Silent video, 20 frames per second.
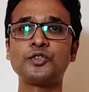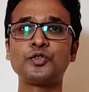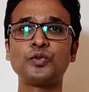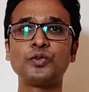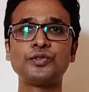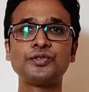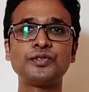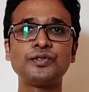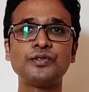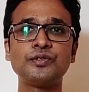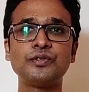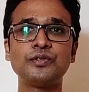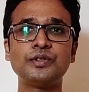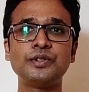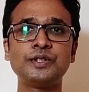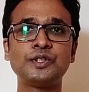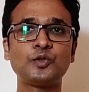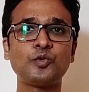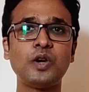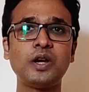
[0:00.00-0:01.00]
ষোলোশো
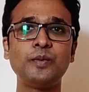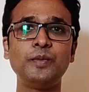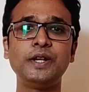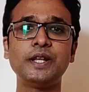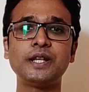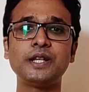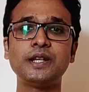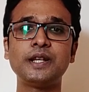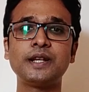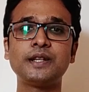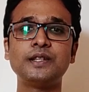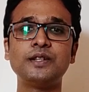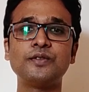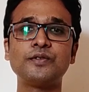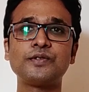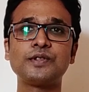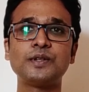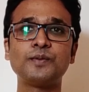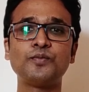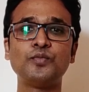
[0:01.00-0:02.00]
স্কোয়ার মিটারের একটি
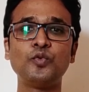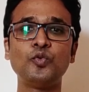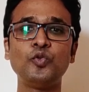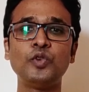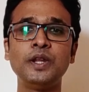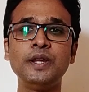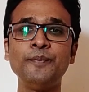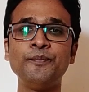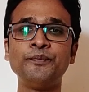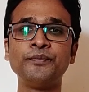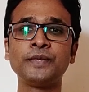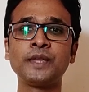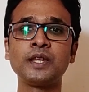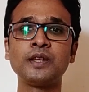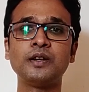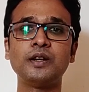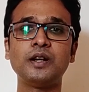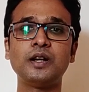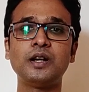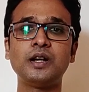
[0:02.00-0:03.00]
হচ্ছে পুকুরে
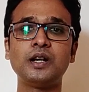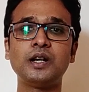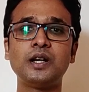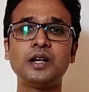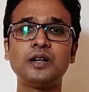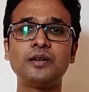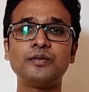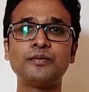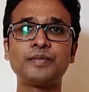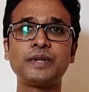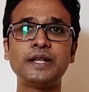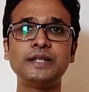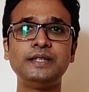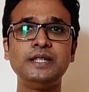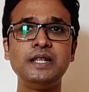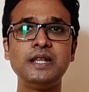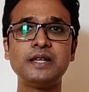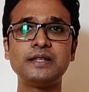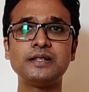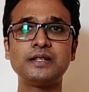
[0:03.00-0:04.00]
প্রায়
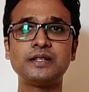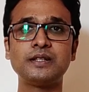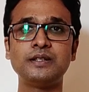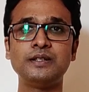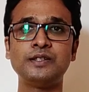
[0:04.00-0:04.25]
তিন হাজার